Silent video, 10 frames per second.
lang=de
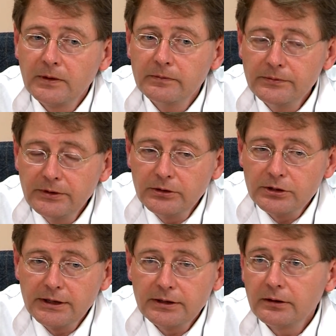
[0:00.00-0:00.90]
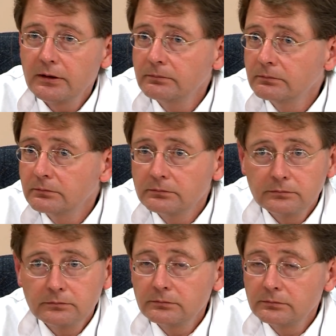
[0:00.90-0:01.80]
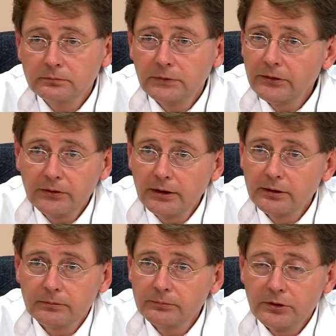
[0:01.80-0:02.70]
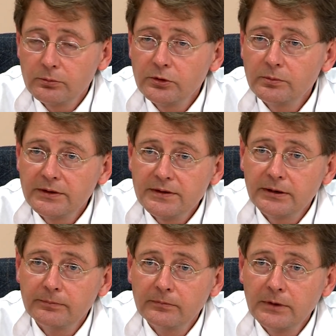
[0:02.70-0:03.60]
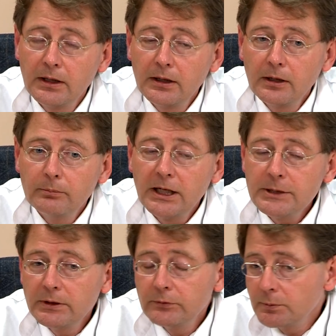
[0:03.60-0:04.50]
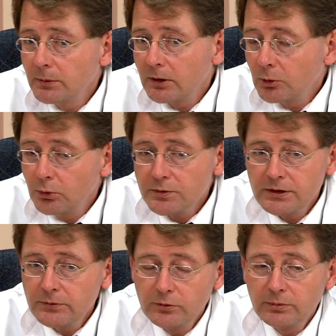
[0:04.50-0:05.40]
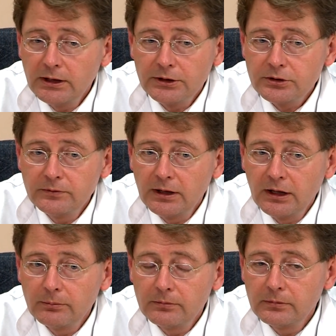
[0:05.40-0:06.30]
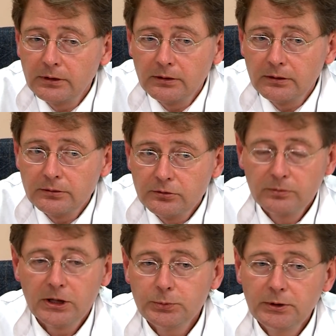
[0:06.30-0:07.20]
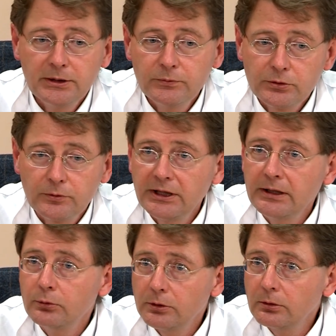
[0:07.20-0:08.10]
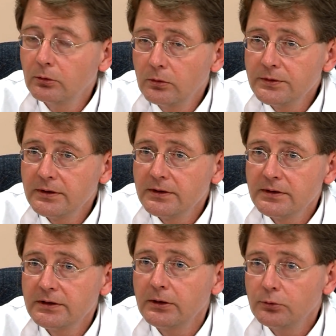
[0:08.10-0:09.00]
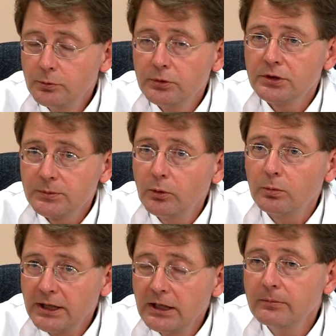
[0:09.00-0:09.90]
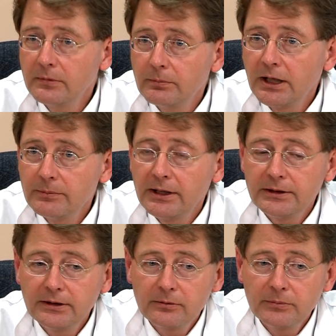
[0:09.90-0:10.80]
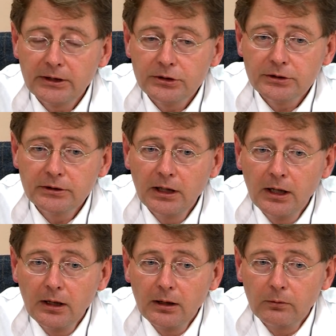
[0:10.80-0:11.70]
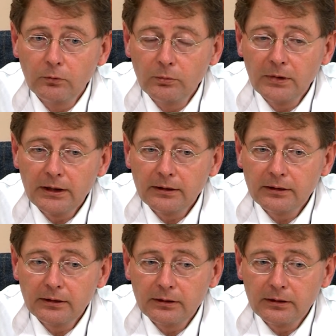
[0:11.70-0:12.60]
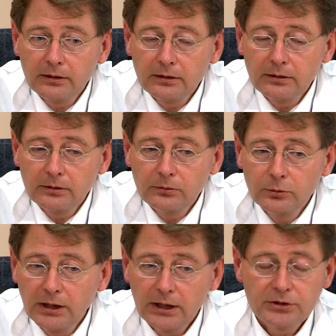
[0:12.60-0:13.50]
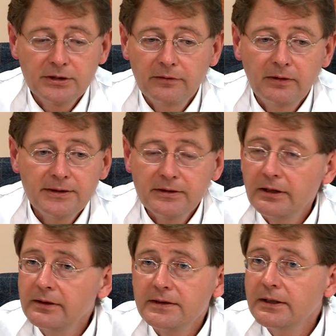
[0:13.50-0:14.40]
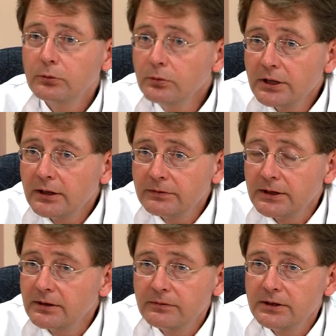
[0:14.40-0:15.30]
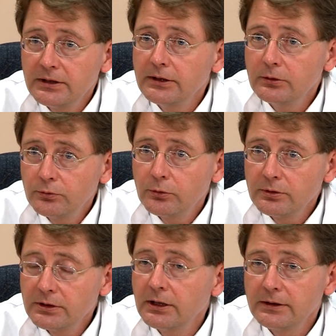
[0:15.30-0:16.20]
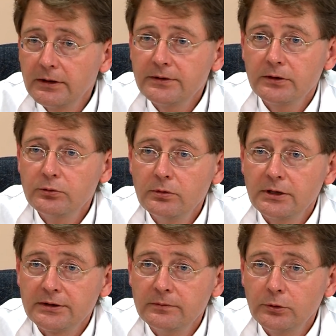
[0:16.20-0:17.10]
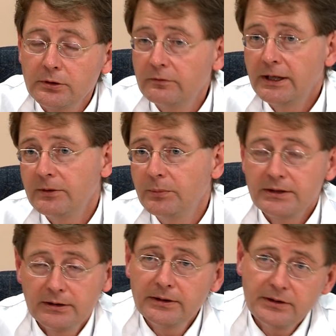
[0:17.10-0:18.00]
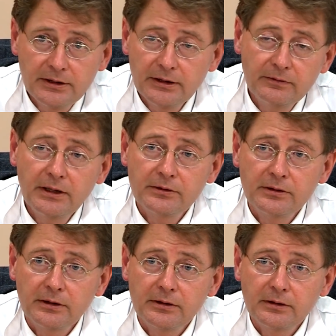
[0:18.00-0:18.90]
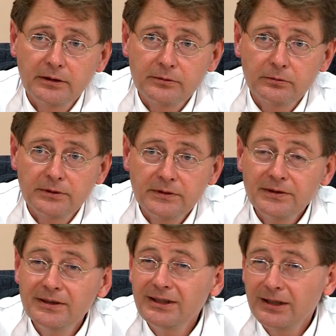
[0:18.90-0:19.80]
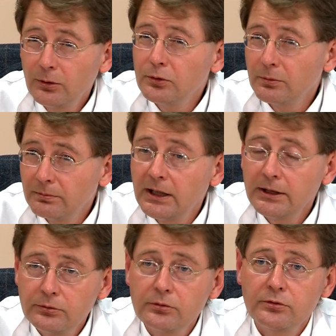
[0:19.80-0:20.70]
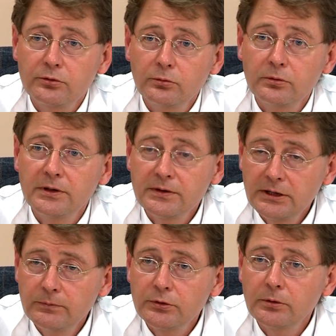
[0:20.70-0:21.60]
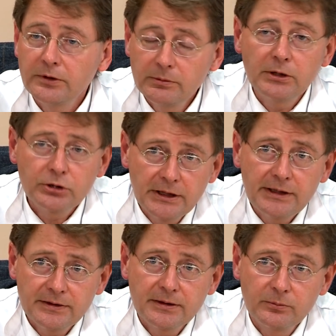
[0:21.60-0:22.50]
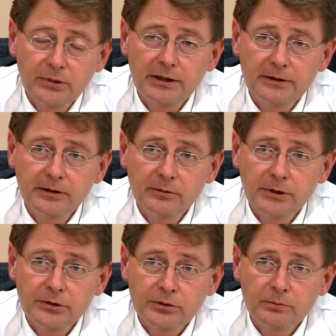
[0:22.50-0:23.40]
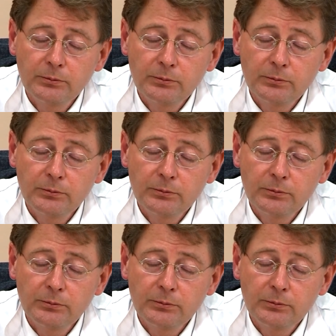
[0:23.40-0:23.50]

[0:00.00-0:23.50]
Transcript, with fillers: Wie viel schlechter, weiß keiner. Das muss man sehen. Manchmal wird man aber auch positiv überrascht. Wir haben äh, zum Beispiel einen Impfstoff gegen Gürtelrose. Das ist ja ein typisches Problem beim älteren Menschen, wo man äh, überraschenderweise dann eine sehr gute Effektivität gefunden hat, als der zugelassen wurde. Weit besser, als jeder erwartet hat. Also es ist nicht automatisch so, dass die Impfstoffe immer schlecht sind bei älteren Menschen.